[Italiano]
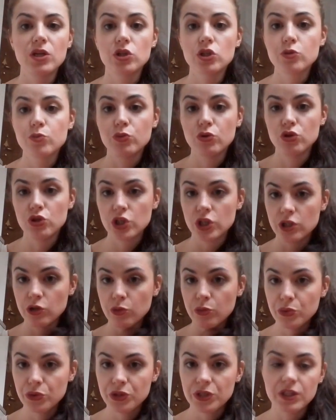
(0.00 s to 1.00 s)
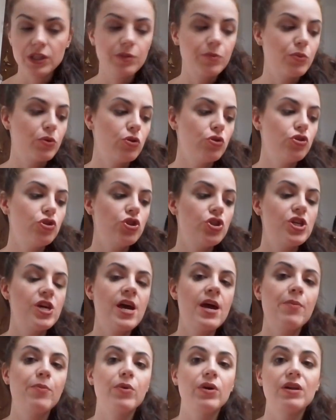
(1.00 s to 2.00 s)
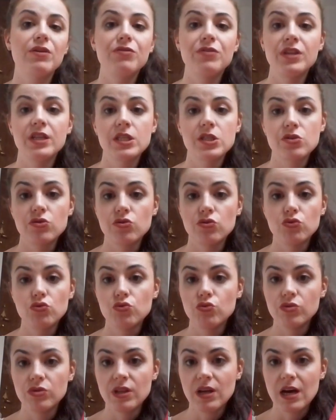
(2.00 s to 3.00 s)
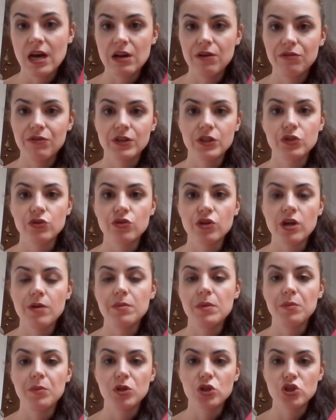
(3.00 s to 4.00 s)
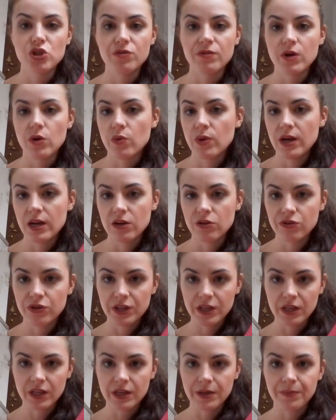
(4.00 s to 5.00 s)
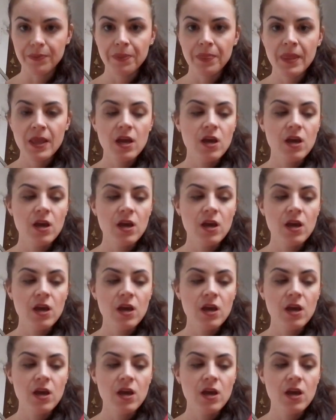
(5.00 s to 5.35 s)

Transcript: ne ho spulciate un po' di tipologie e poi alla fine sono giunta al fatto che mi piaceva quella con i,